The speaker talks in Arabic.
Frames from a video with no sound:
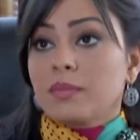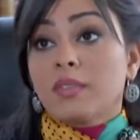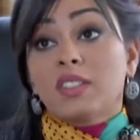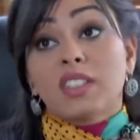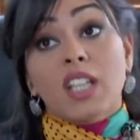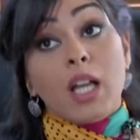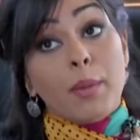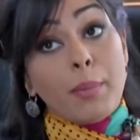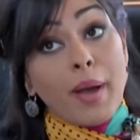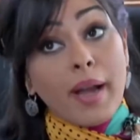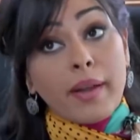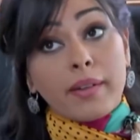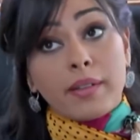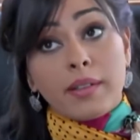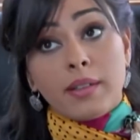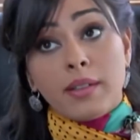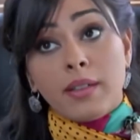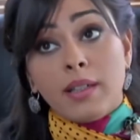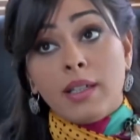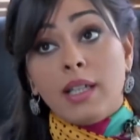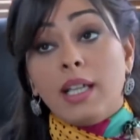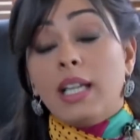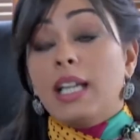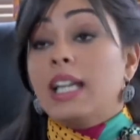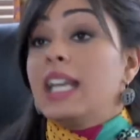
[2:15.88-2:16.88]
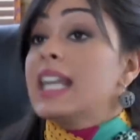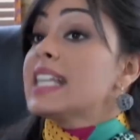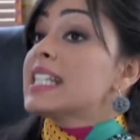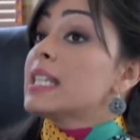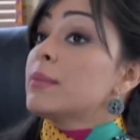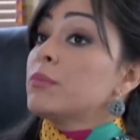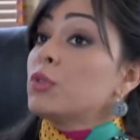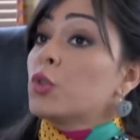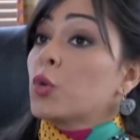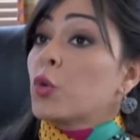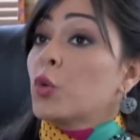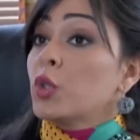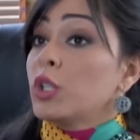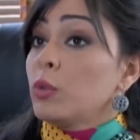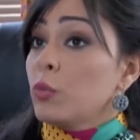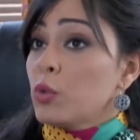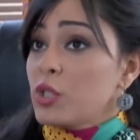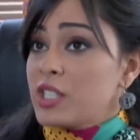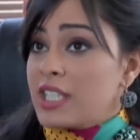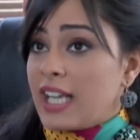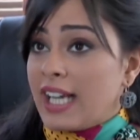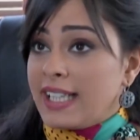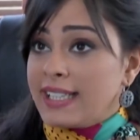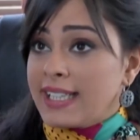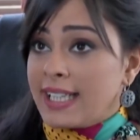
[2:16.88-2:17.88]
طبعا لازم تكوني
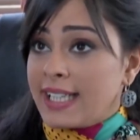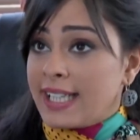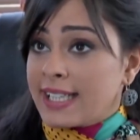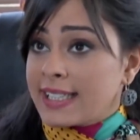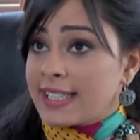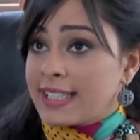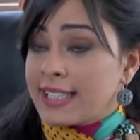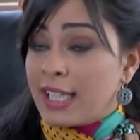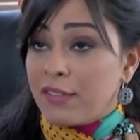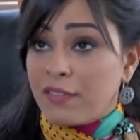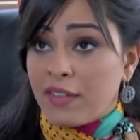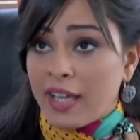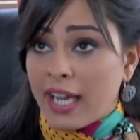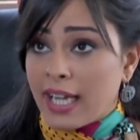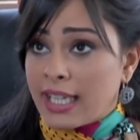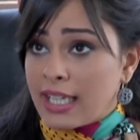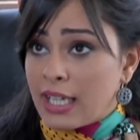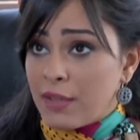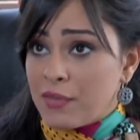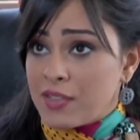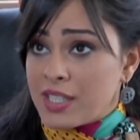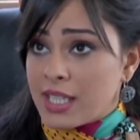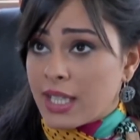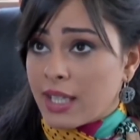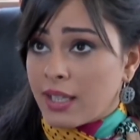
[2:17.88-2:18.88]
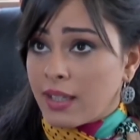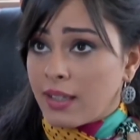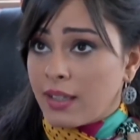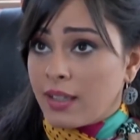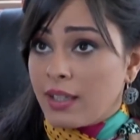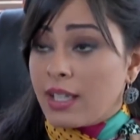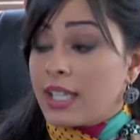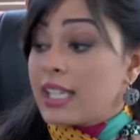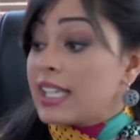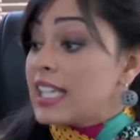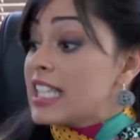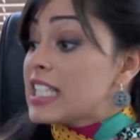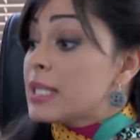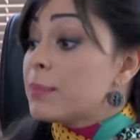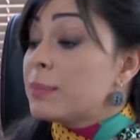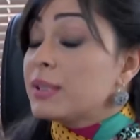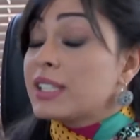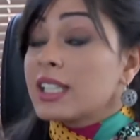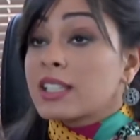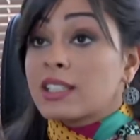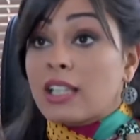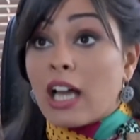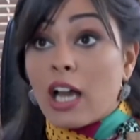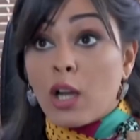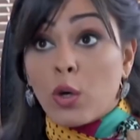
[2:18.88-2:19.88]
مستعده انك تدافعي عن نفسك نسبه
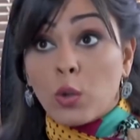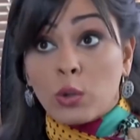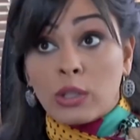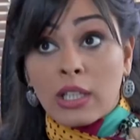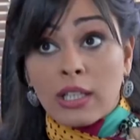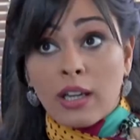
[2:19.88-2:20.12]
التعرض